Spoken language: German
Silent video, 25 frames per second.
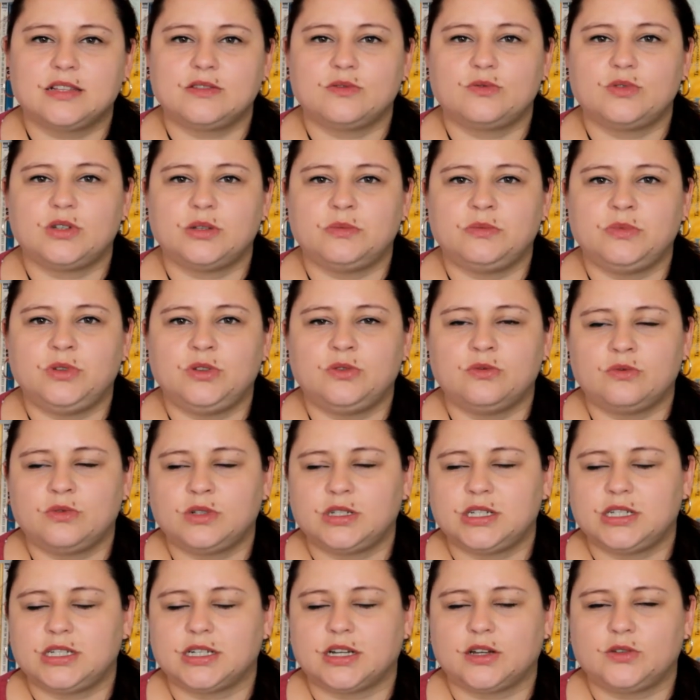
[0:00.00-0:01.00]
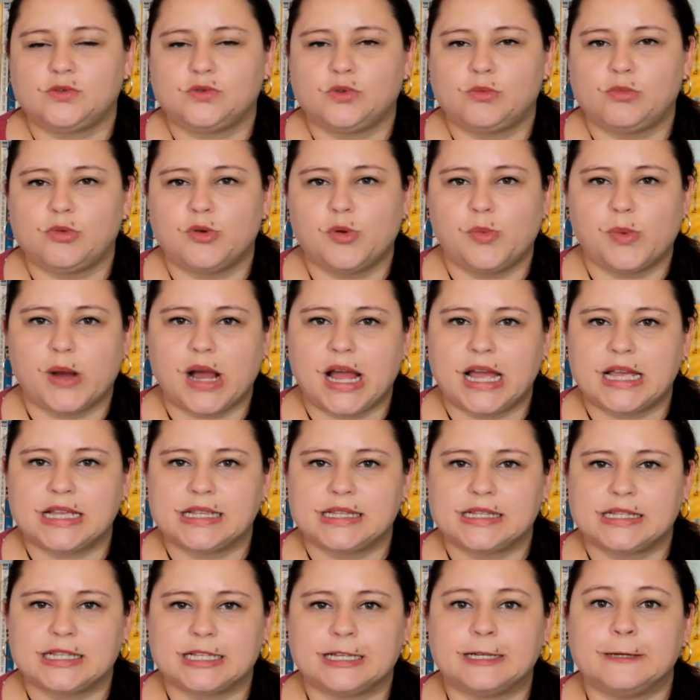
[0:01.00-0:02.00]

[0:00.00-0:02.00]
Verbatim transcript: zu dem Jugendliteraturbuchpreis